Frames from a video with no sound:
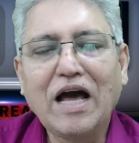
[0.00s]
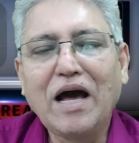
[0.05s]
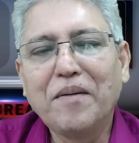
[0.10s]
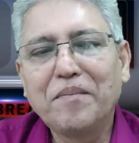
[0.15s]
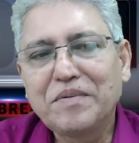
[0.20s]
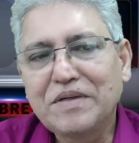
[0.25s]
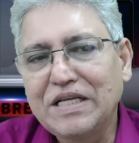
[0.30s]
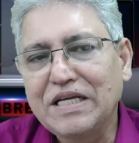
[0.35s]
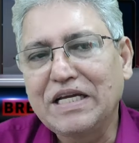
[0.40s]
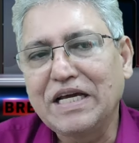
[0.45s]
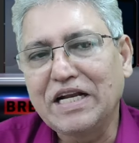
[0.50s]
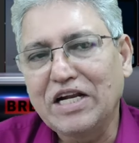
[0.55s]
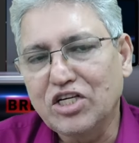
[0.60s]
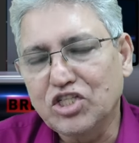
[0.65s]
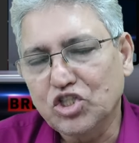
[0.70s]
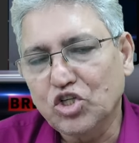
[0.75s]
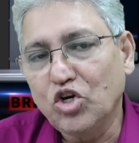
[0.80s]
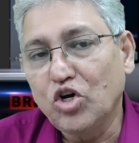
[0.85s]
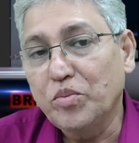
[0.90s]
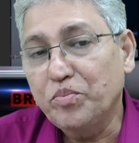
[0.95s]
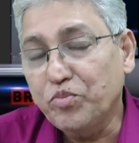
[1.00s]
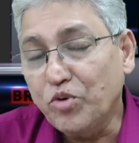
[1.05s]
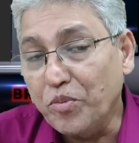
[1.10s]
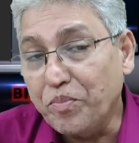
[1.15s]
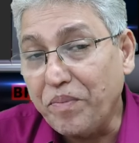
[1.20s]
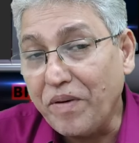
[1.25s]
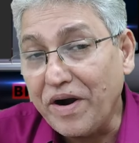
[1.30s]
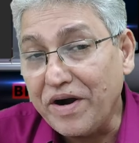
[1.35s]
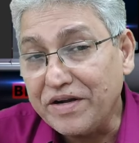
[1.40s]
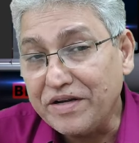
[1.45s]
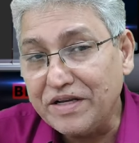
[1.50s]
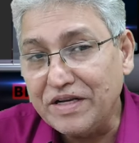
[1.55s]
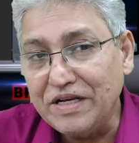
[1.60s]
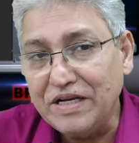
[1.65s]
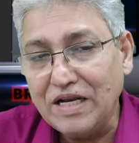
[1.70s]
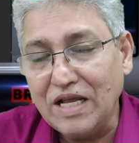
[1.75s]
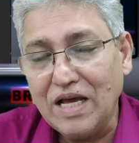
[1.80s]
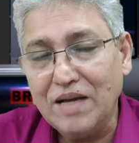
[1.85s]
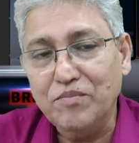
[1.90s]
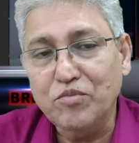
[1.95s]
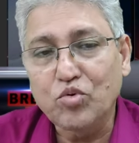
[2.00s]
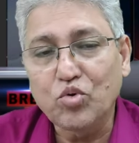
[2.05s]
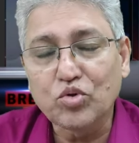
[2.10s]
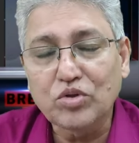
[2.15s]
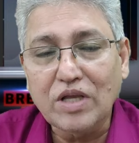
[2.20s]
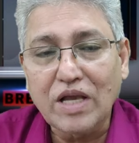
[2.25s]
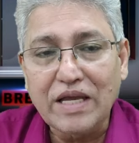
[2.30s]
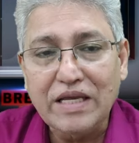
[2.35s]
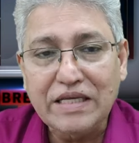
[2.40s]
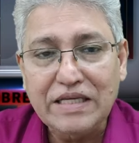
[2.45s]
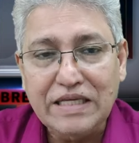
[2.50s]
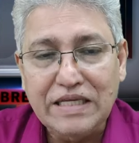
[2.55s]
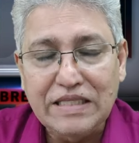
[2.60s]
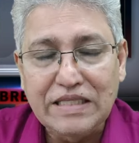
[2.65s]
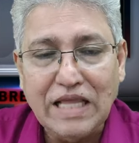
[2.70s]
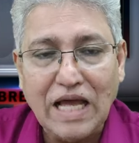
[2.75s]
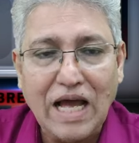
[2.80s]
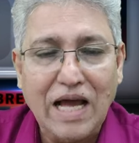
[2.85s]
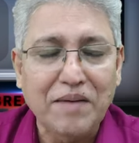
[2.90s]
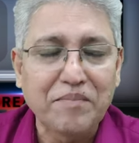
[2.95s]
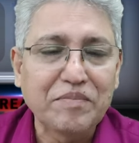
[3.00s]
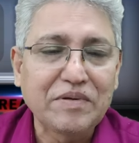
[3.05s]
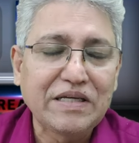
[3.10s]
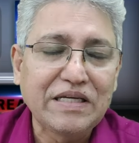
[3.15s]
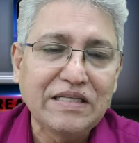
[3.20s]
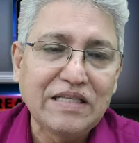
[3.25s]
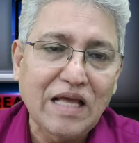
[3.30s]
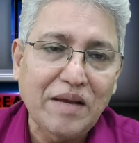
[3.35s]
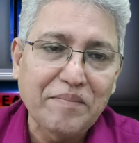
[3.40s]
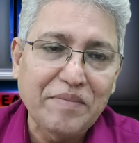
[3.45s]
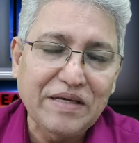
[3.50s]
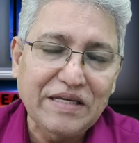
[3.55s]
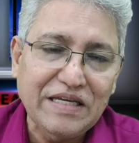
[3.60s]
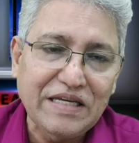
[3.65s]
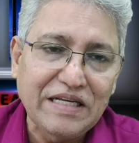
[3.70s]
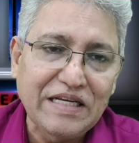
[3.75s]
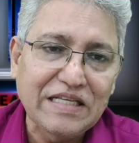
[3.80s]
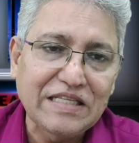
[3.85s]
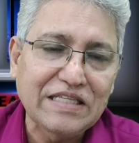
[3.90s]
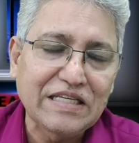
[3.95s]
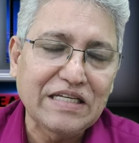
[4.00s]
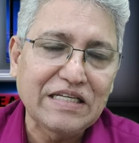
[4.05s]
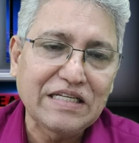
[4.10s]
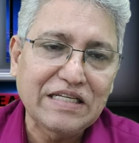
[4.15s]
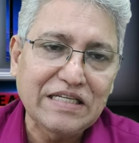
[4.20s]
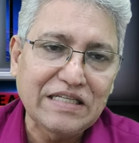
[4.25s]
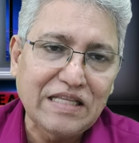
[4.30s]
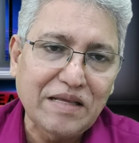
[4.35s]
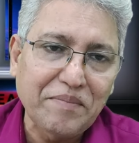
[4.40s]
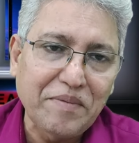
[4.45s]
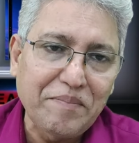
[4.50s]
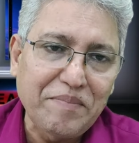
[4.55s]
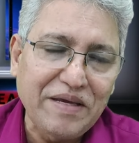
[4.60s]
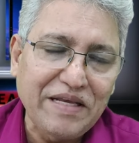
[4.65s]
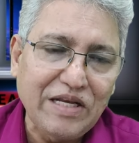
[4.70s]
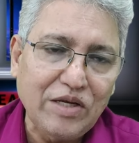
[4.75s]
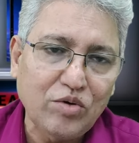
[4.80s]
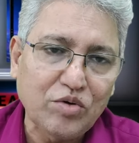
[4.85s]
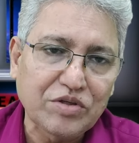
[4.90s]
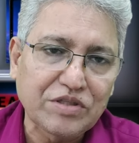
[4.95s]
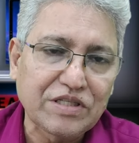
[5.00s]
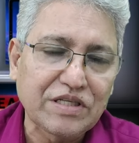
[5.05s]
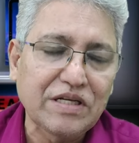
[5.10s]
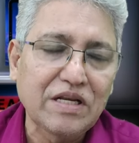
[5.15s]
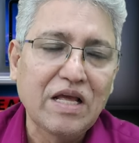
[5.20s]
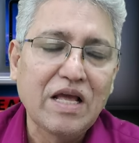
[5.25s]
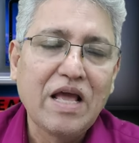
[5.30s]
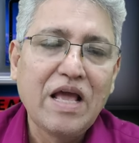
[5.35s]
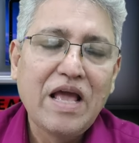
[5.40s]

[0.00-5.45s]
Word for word: নাম ঠিকানা সহ প্রপার্টির নাম কোথায় কি দাম কি দামে কিনেছেন কি দামে বিক্রি করছেন